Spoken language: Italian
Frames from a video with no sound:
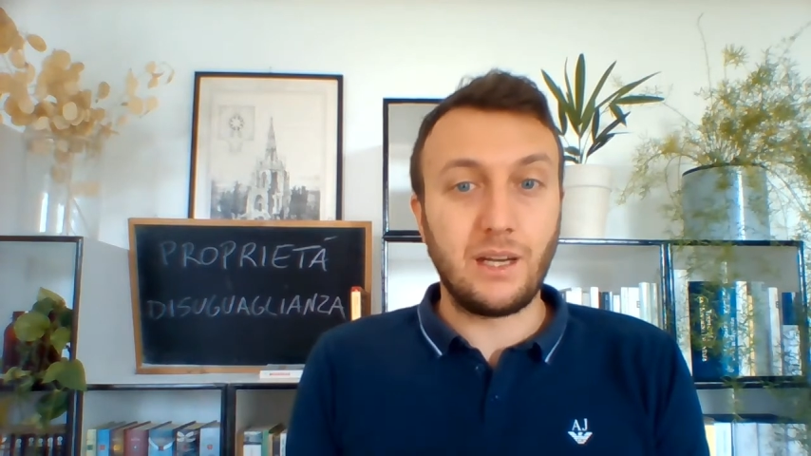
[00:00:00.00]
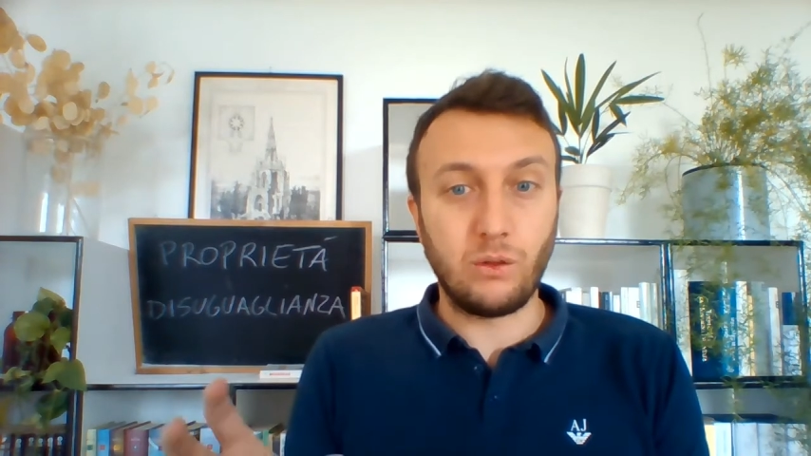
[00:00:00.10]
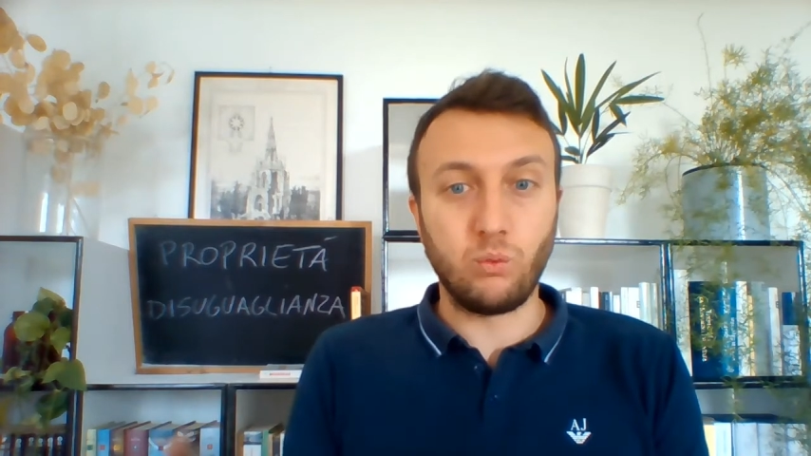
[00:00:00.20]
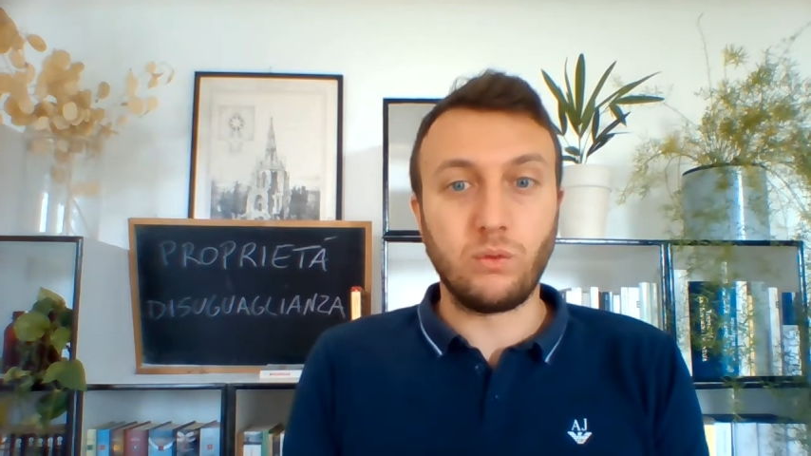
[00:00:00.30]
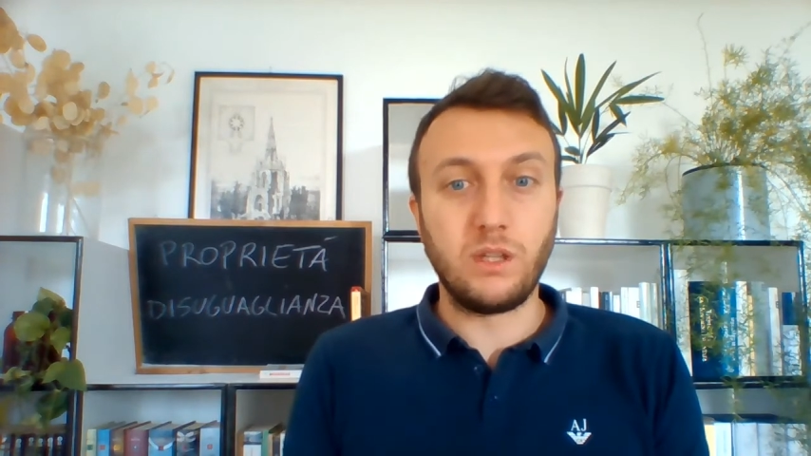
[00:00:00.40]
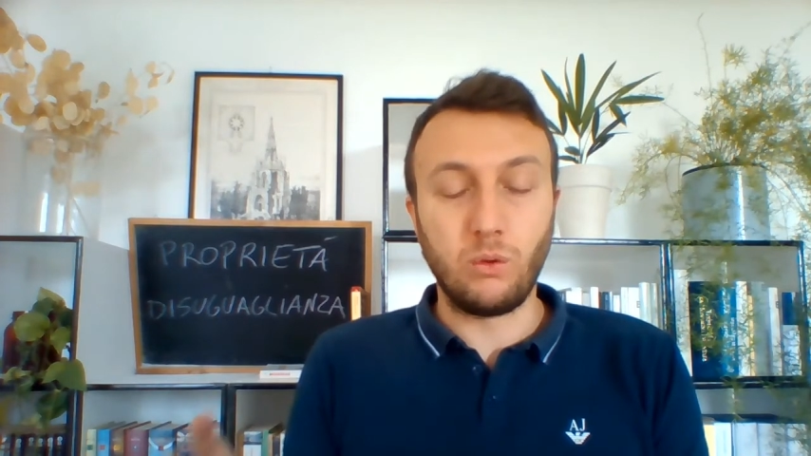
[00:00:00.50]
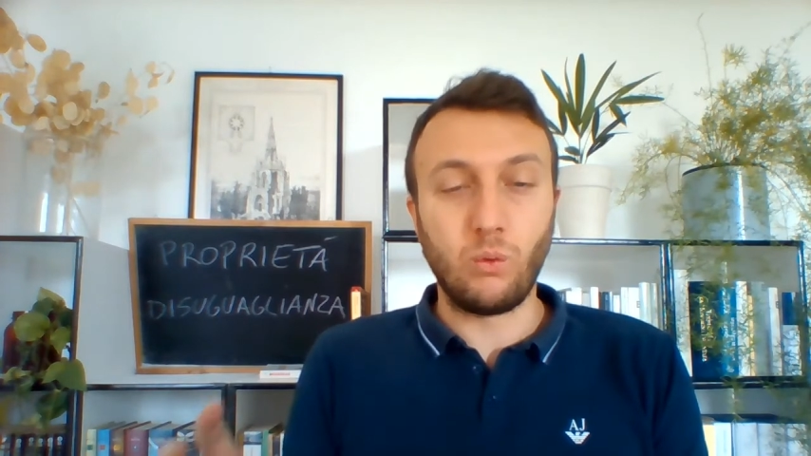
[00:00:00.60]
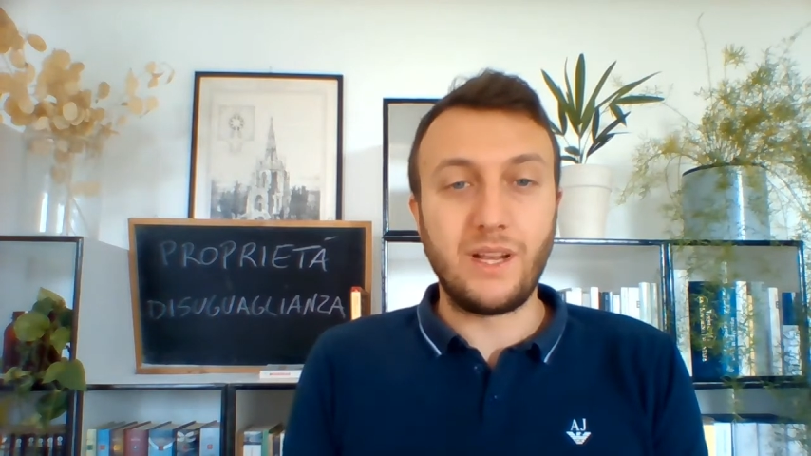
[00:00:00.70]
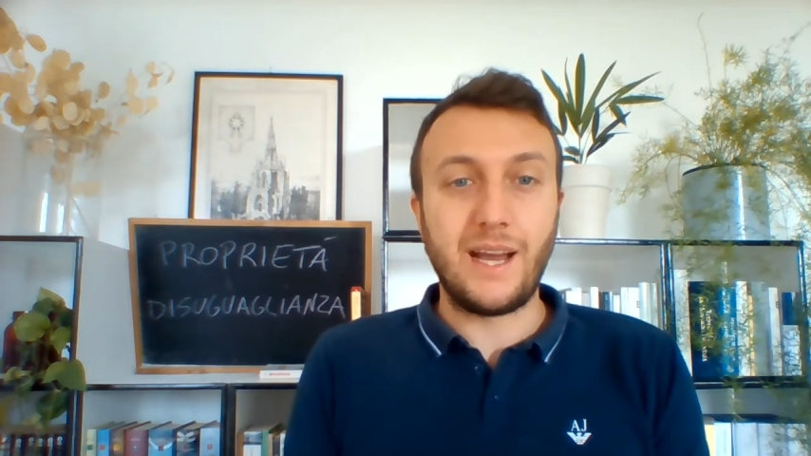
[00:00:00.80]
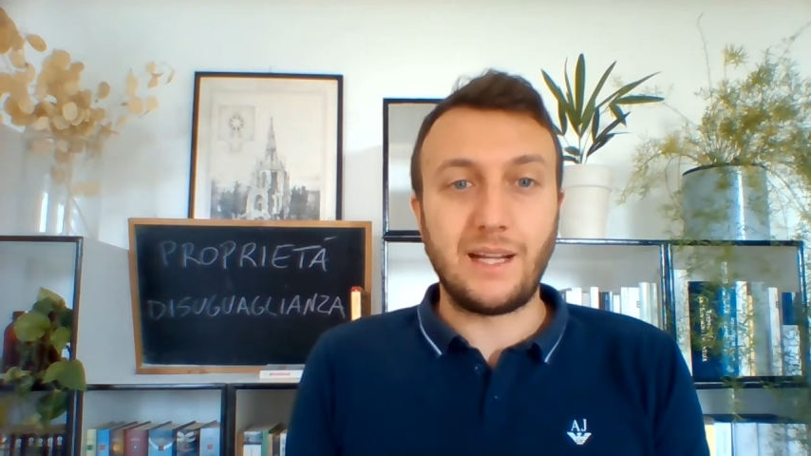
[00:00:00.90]
a tutti
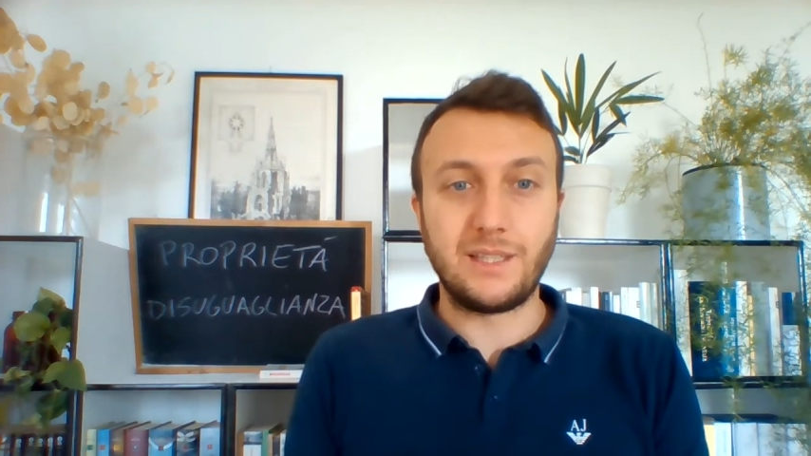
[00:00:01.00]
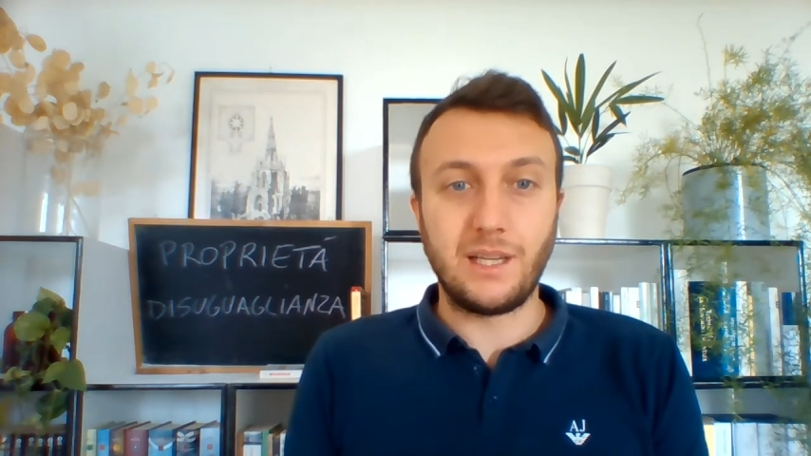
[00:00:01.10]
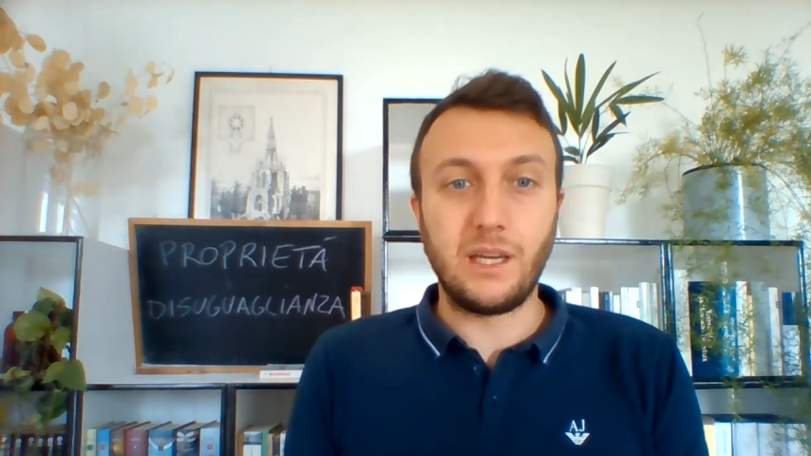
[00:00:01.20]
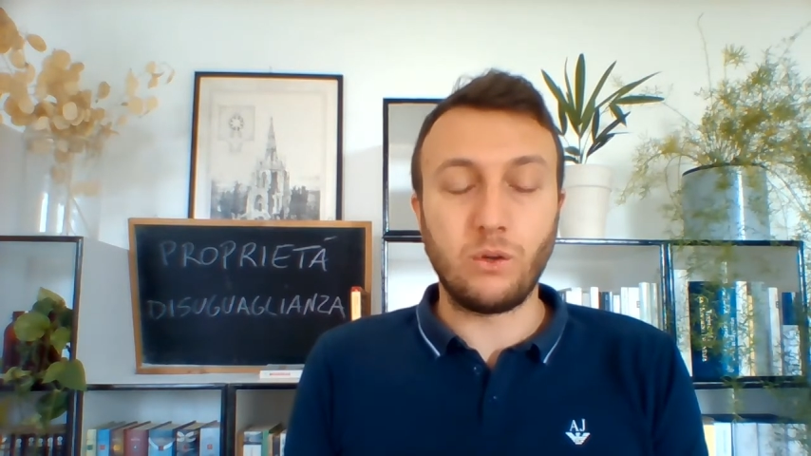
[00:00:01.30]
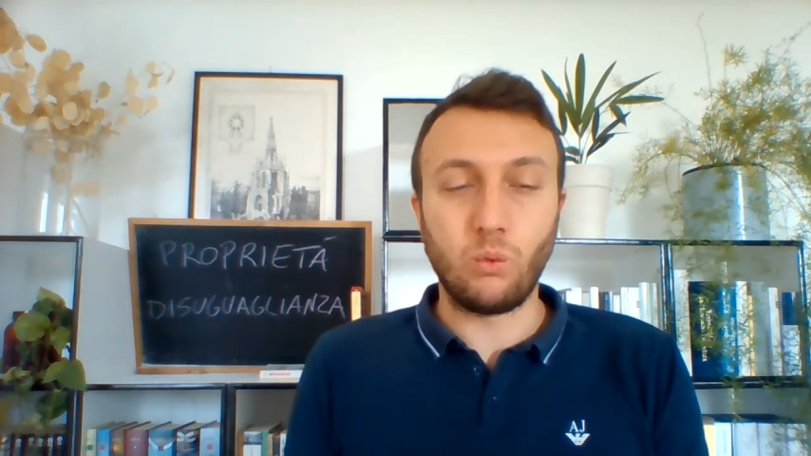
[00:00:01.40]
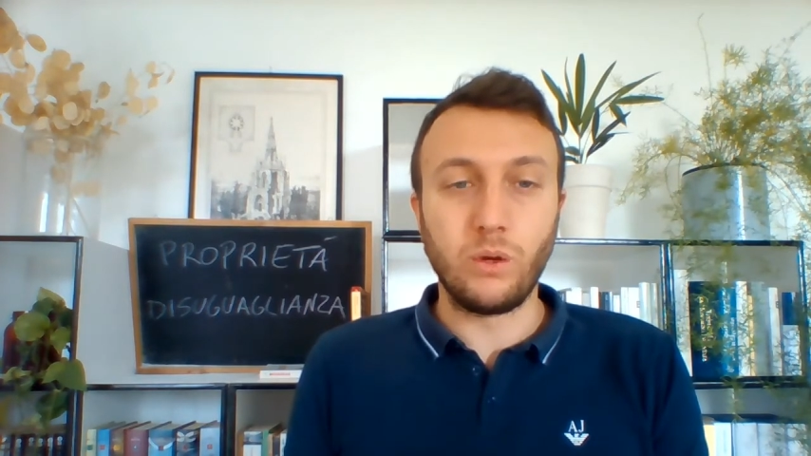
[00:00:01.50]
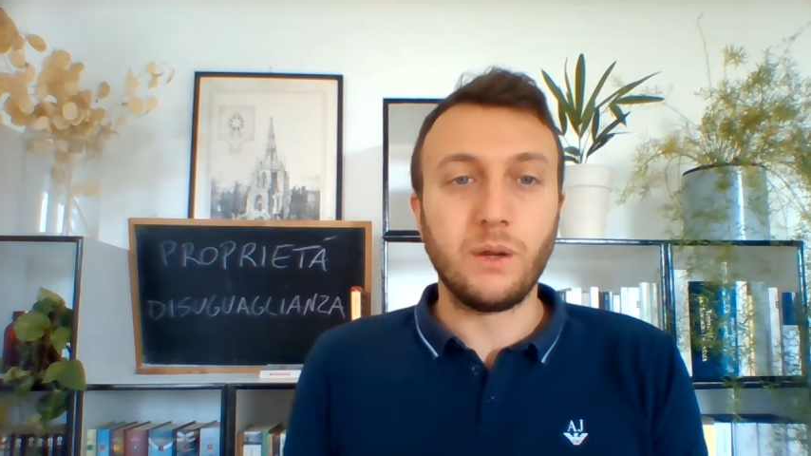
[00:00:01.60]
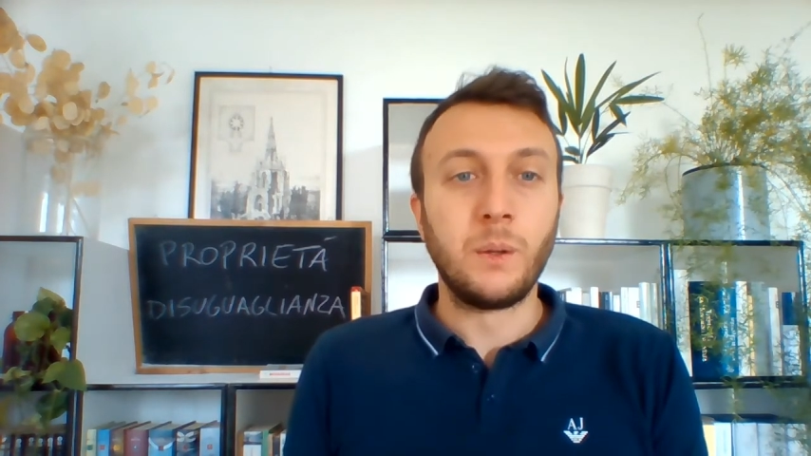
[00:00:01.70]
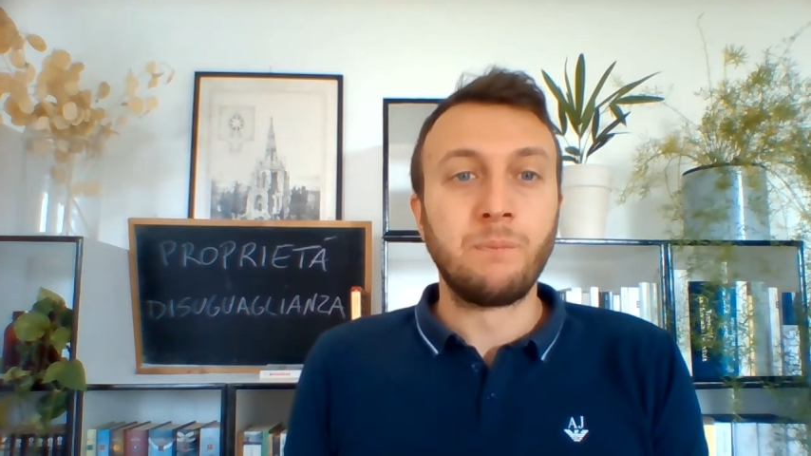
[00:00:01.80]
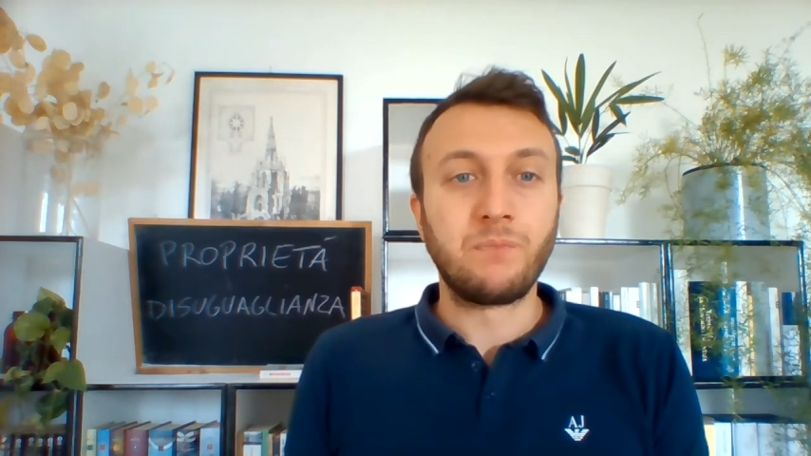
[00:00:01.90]
l'uguaglianza, in cui